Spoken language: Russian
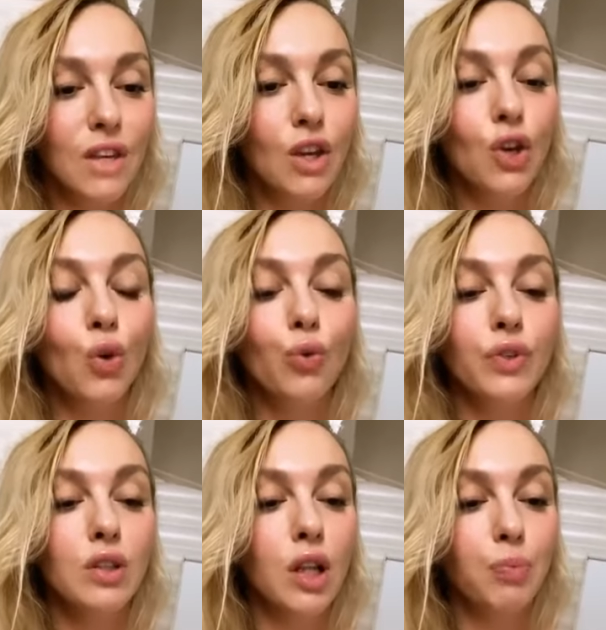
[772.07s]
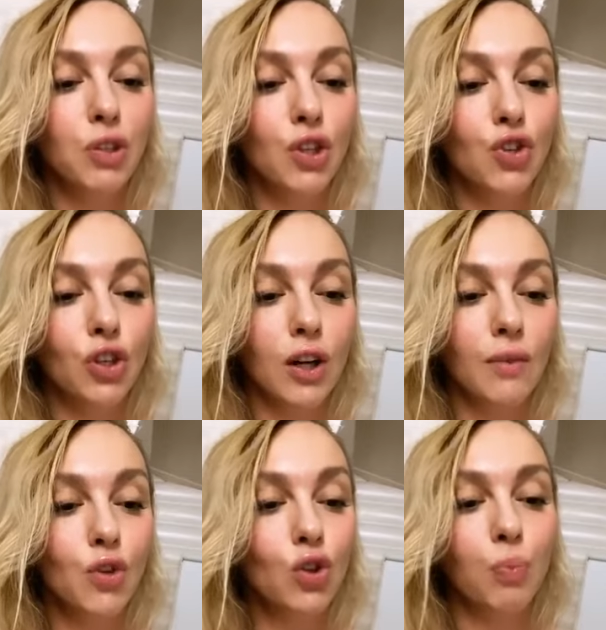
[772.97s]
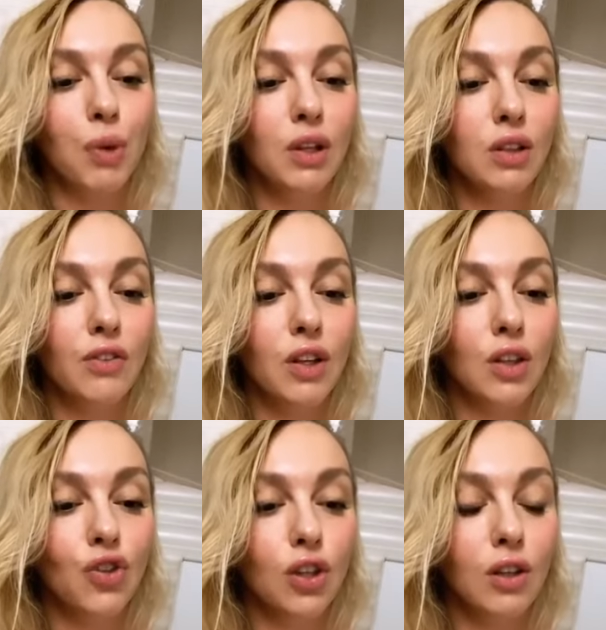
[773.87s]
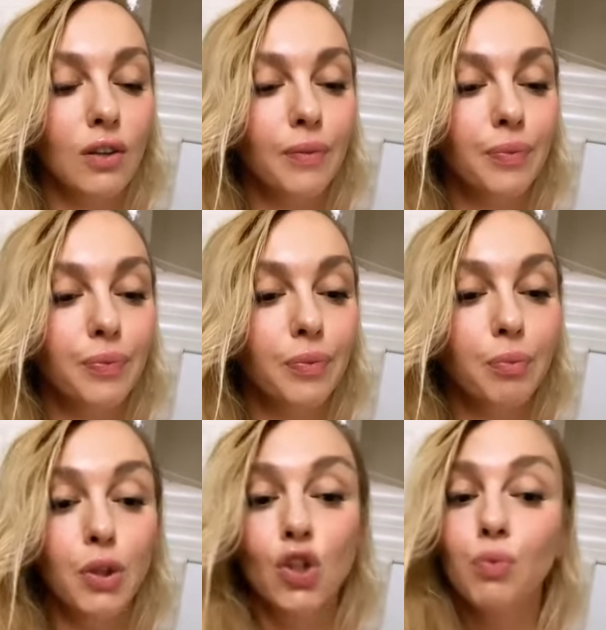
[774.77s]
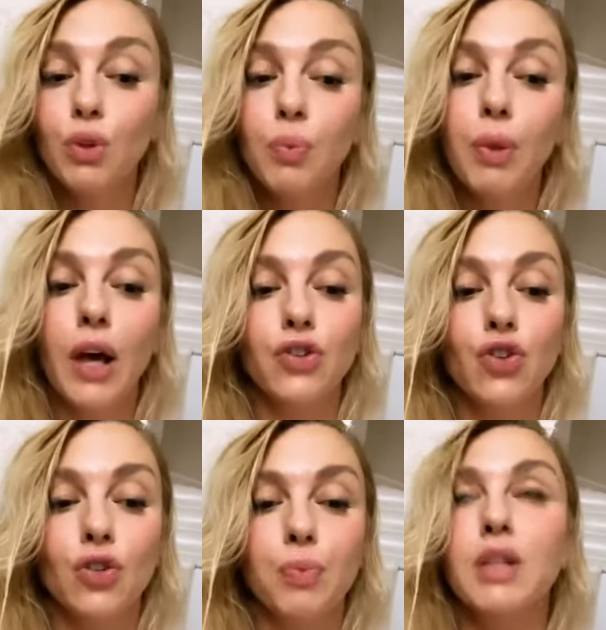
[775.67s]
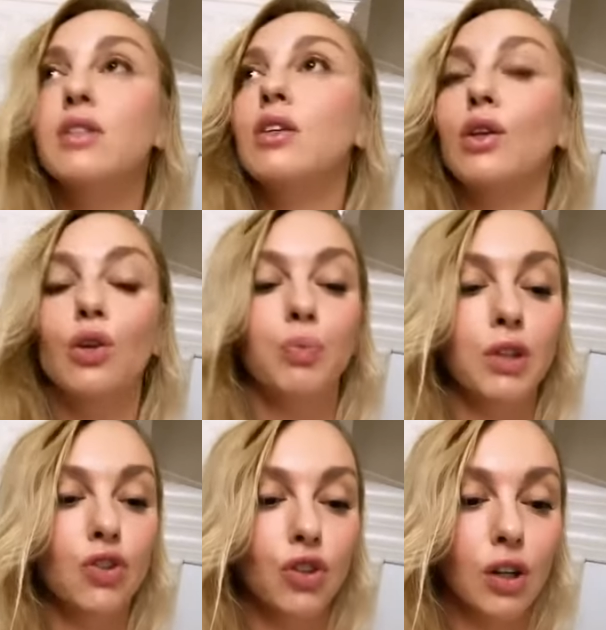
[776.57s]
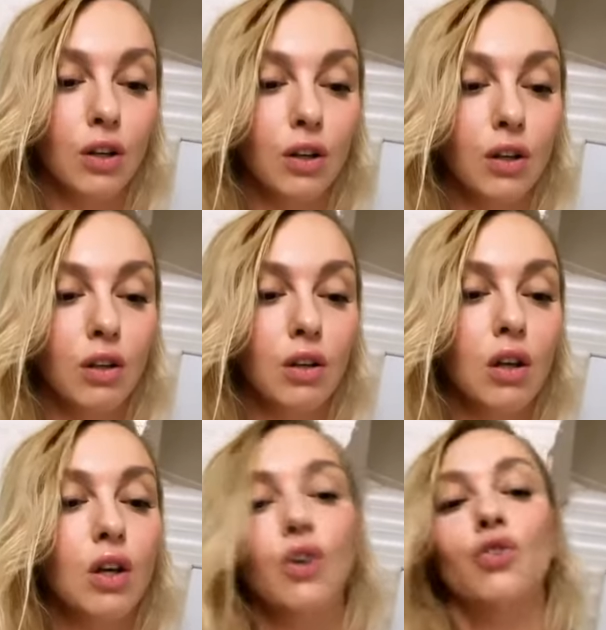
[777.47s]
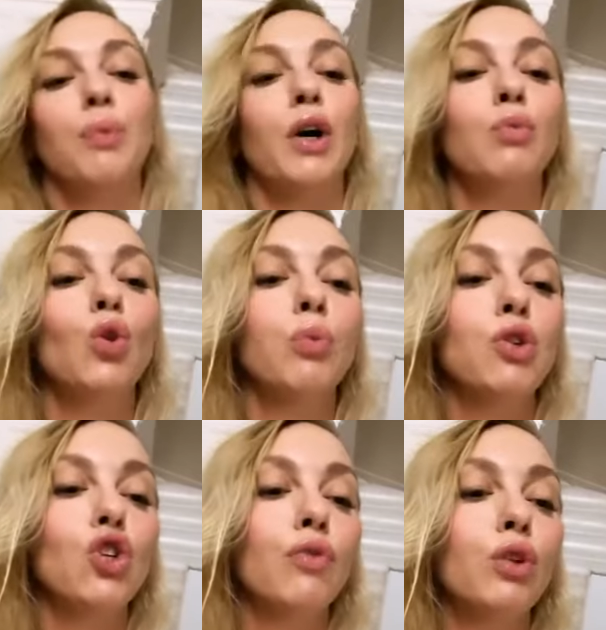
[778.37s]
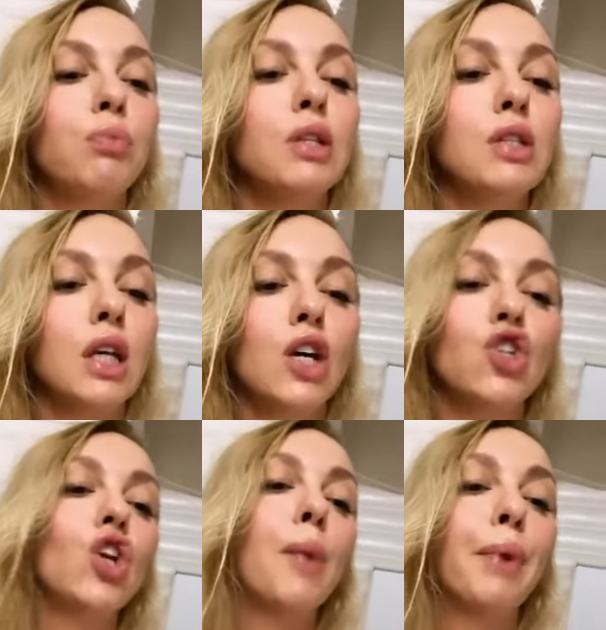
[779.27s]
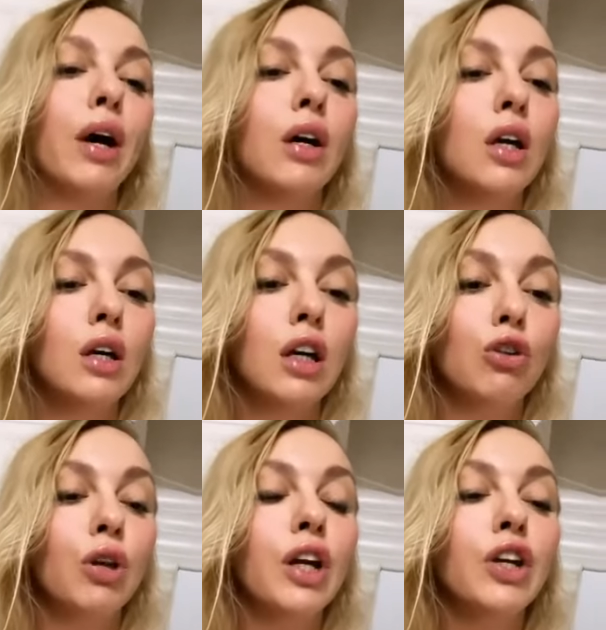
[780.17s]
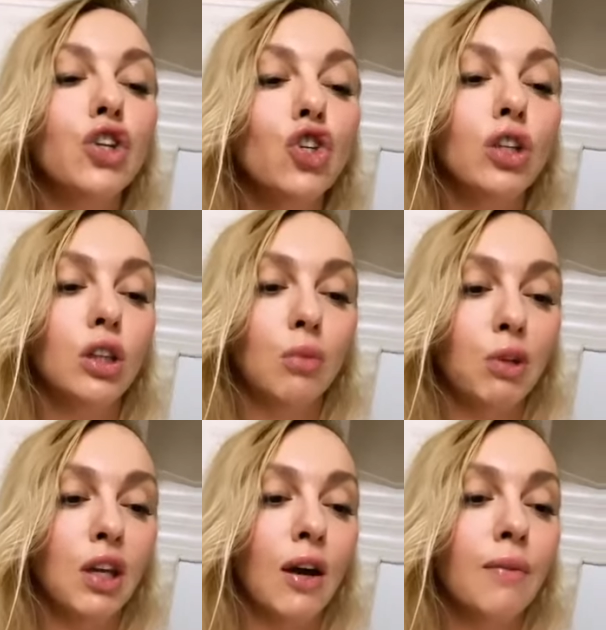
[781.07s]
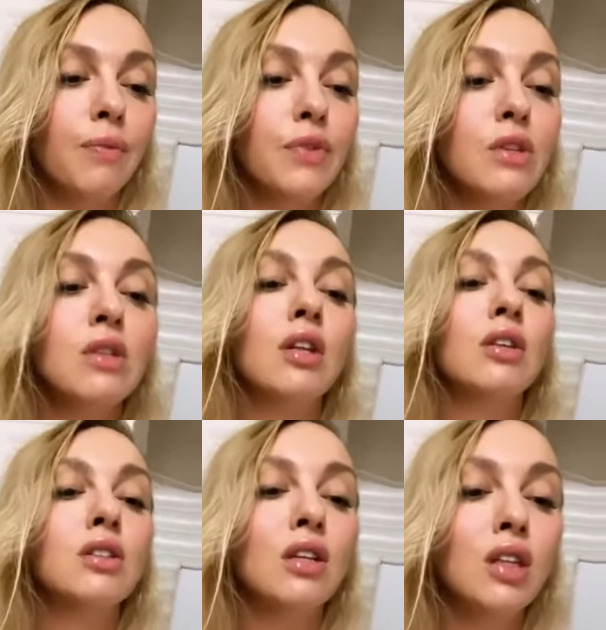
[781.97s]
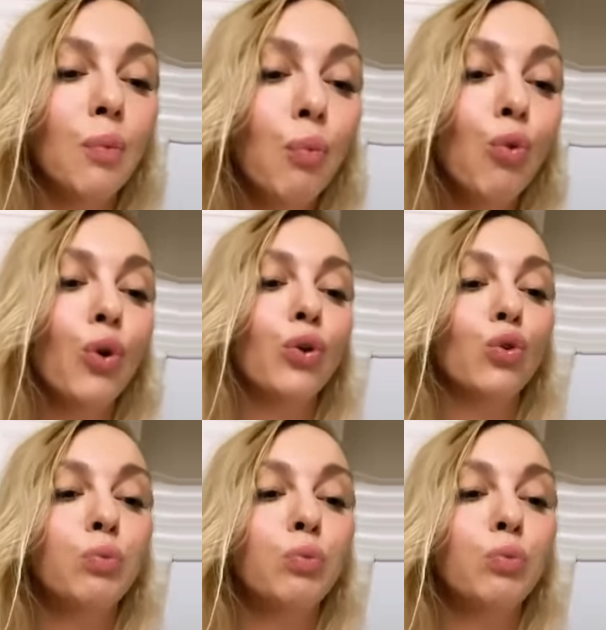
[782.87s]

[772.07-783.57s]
и ее увидела птичка, что пела на веточке. «Почему ты плачешь?» – спросила ее птичка. «В моем доме живет мерзкая жаба, которая кричит на меня, Целый день я мою,